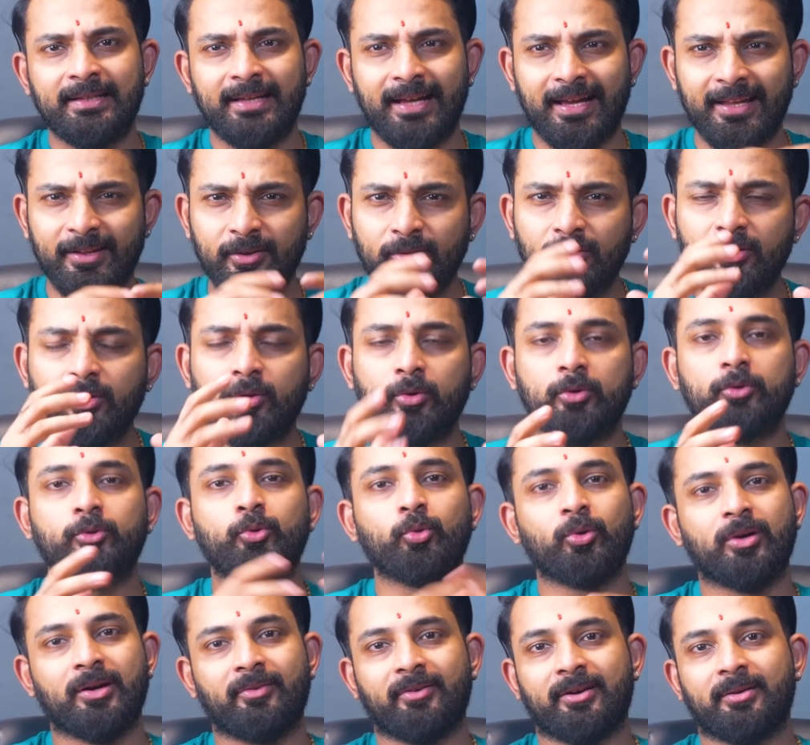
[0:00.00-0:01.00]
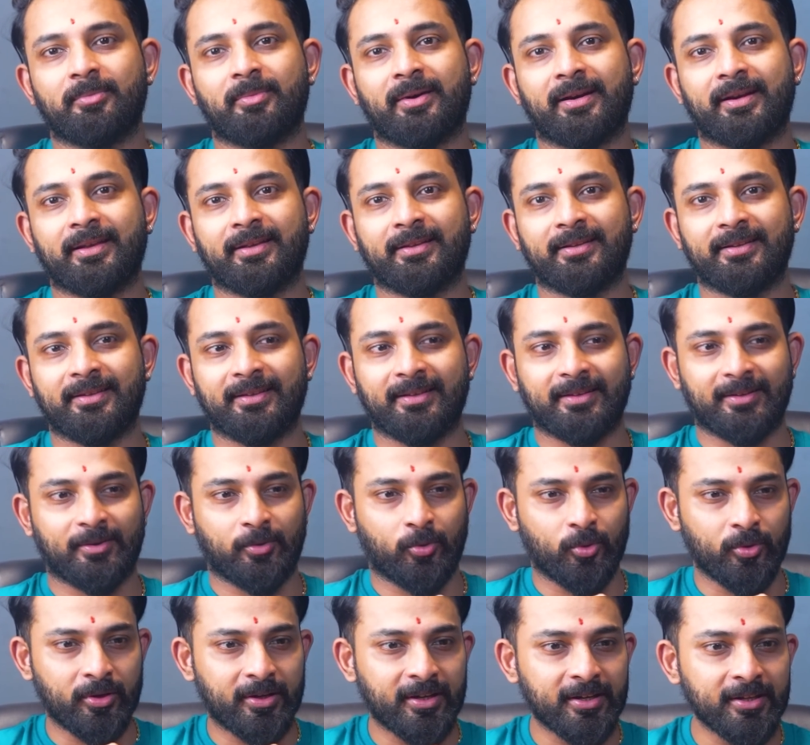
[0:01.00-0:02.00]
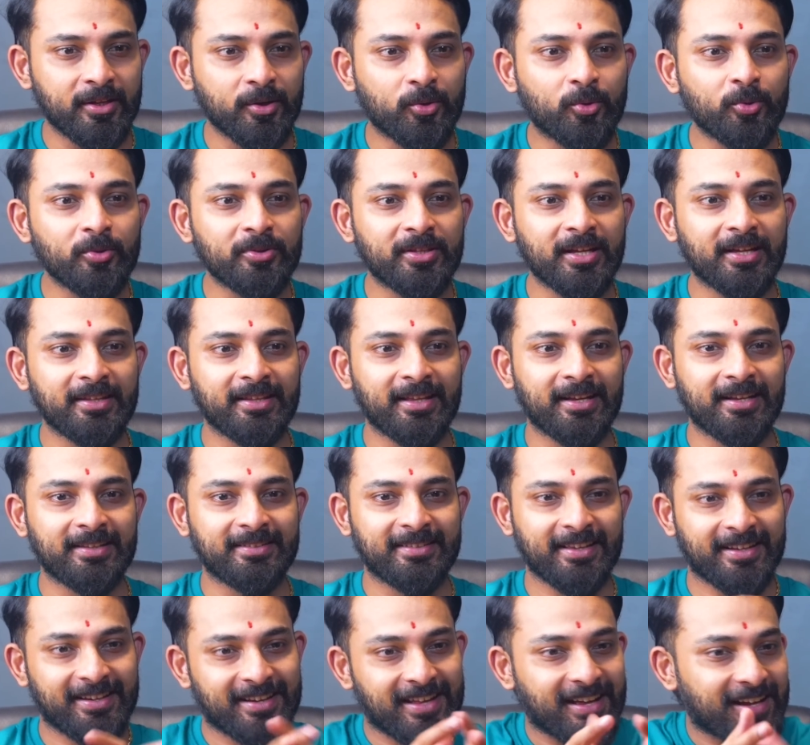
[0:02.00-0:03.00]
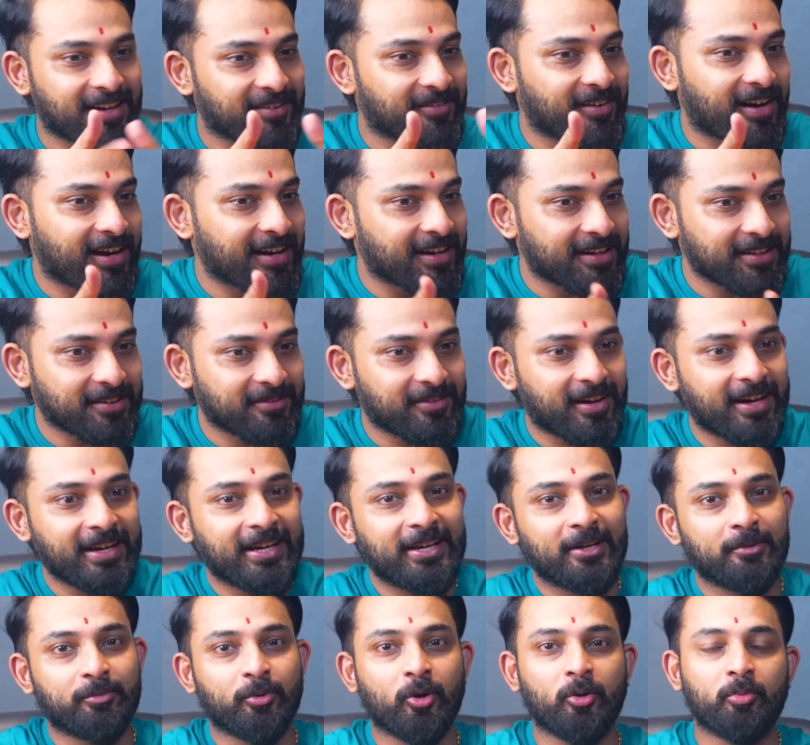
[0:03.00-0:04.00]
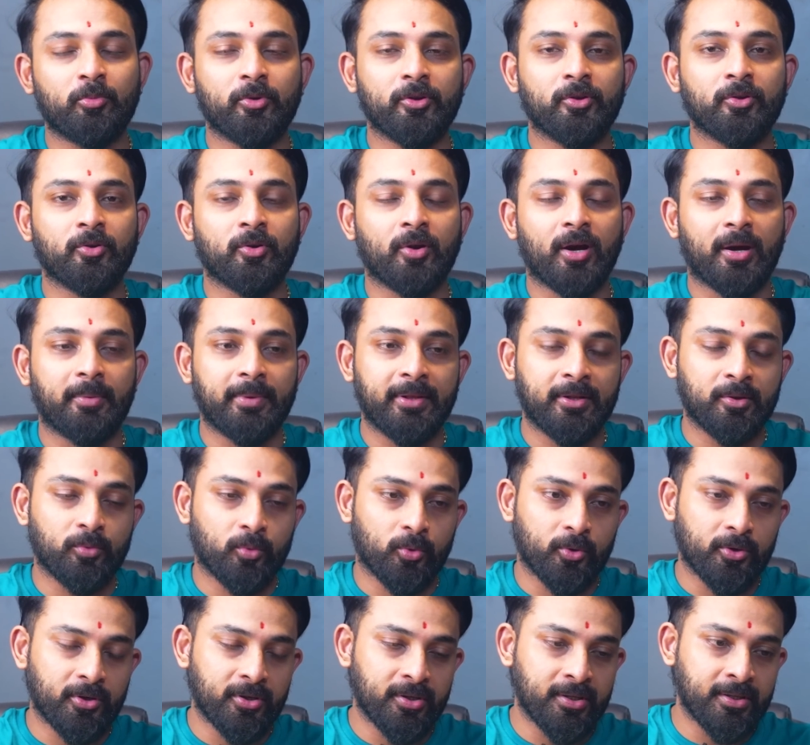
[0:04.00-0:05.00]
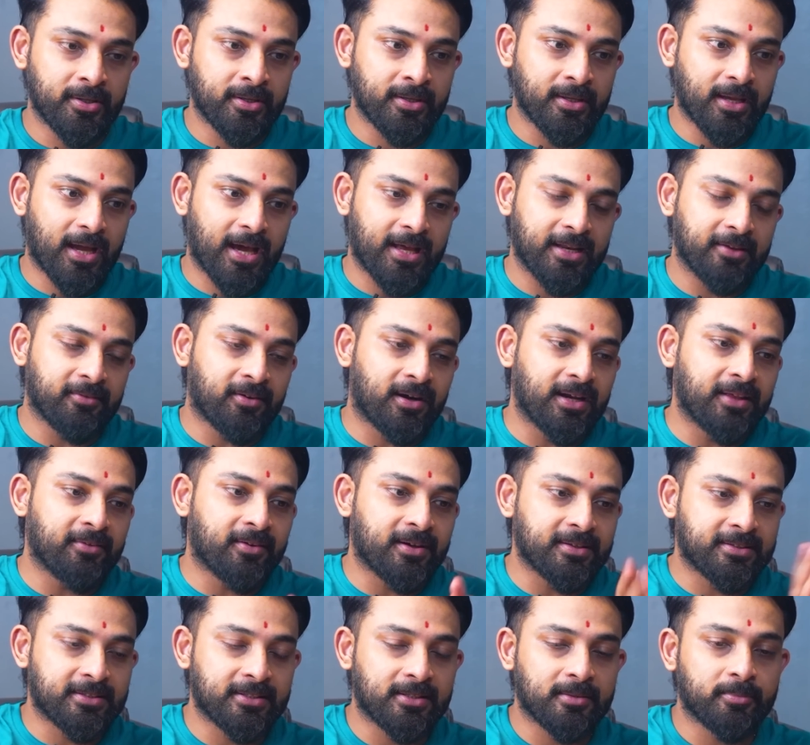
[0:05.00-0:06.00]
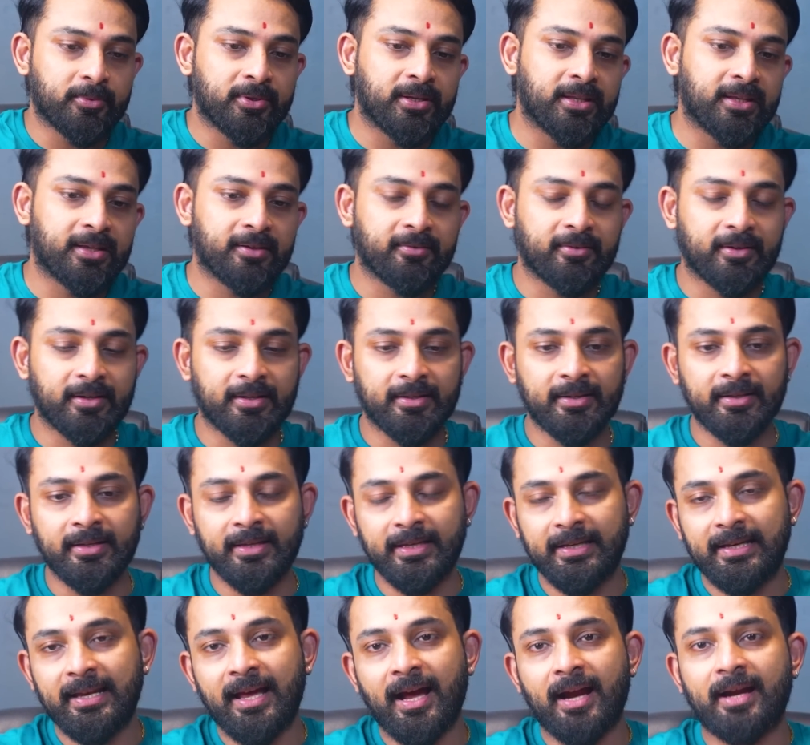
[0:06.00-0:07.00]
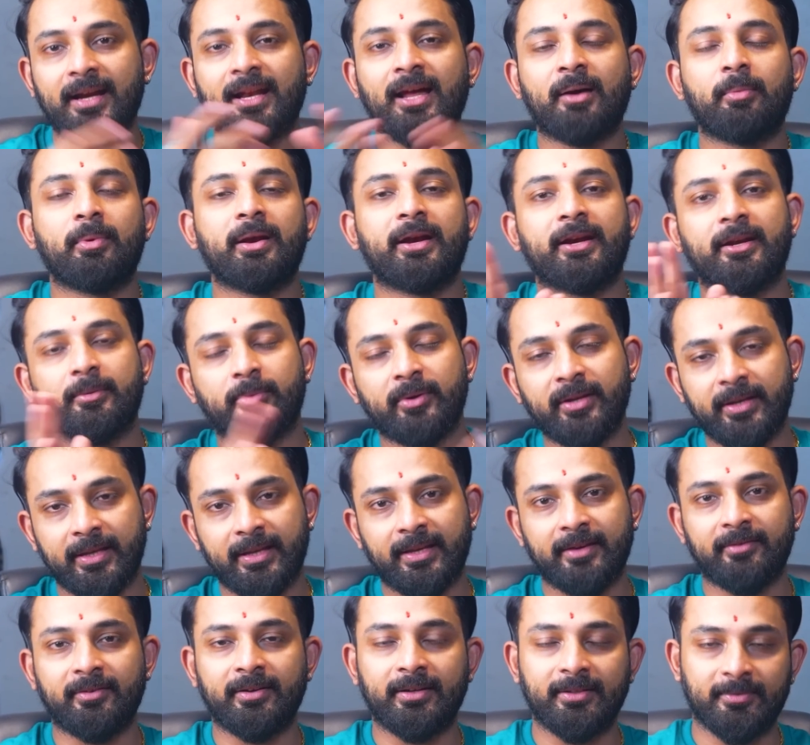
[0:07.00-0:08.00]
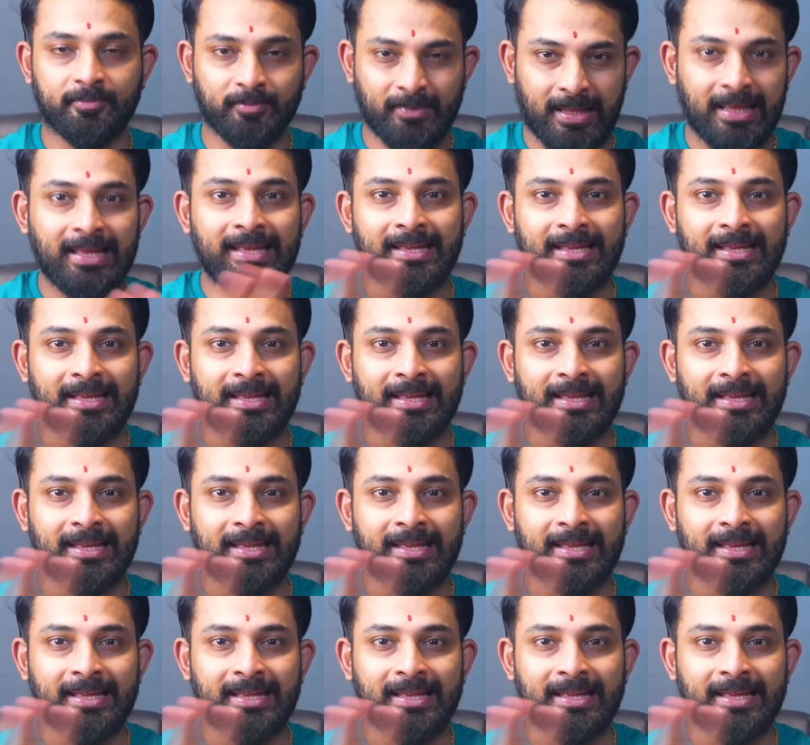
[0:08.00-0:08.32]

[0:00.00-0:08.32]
அது அவங்களுக்கு ஒரு தூக்கம் வர மாட்டேங்குது கொடுக்குறத கொடுத்தா தானே சார் நாங்கள் வாங்குறத வாங்கிட்டு போக முடியும் அப்படின்னு ஒன்று அறிவாலய வாசத்தில் போய் நிற்க வேண்டியது இல்லை அண்ணாமலைகிட்ட போய் நிற்க வேண்டியது